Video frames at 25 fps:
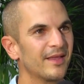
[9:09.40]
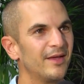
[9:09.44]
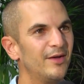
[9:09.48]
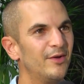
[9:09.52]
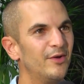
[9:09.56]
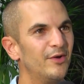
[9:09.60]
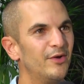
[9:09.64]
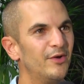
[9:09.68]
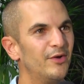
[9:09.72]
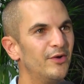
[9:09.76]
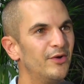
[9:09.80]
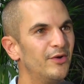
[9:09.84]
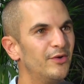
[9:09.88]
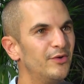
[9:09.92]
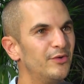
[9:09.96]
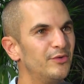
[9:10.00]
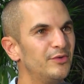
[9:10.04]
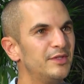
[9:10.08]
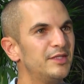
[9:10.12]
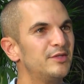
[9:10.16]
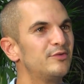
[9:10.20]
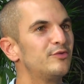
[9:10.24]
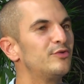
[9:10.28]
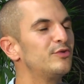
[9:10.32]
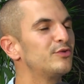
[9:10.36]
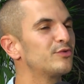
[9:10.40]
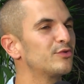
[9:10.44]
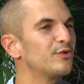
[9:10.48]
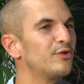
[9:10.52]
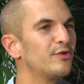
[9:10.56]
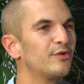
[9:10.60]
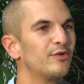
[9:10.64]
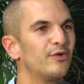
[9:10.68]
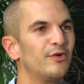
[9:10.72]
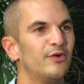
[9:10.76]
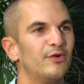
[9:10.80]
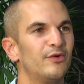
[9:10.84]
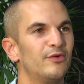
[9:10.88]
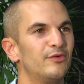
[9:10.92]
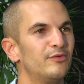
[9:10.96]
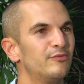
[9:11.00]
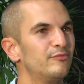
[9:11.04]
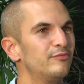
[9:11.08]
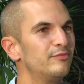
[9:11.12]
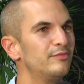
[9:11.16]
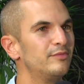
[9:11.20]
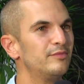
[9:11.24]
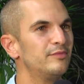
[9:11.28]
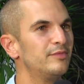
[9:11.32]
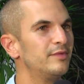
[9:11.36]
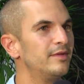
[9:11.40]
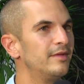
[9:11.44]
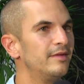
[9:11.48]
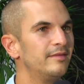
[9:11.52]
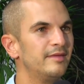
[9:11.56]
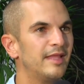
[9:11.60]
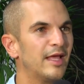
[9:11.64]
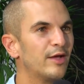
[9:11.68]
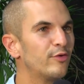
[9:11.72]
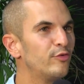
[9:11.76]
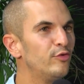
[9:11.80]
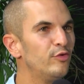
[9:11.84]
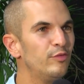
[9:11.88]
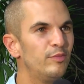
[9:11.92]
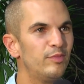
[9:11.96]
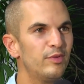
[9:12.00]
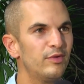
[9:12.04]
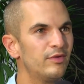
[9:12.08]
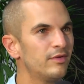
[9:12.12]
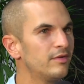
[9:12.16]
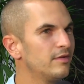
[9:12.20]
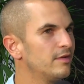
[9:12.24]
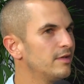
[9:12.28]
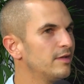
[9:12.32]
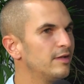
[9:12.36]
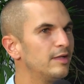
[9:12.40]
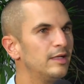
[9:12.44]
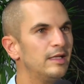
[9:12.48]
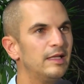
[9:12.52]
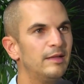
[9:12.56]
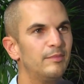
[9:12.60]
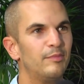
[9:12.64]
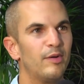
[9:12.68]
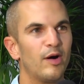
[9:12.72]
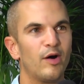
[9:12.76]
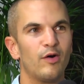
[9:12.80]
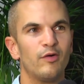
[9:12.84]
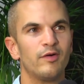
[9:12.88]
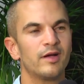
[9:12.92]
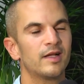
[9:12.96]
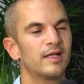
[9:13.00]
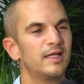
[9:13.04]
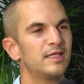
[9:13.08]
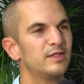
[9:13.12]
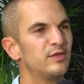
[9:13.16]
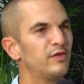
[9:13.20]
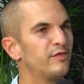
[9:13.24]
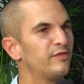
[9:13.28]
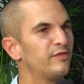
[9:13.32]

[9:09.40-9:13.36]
une discussion d'un couple, les parents avec les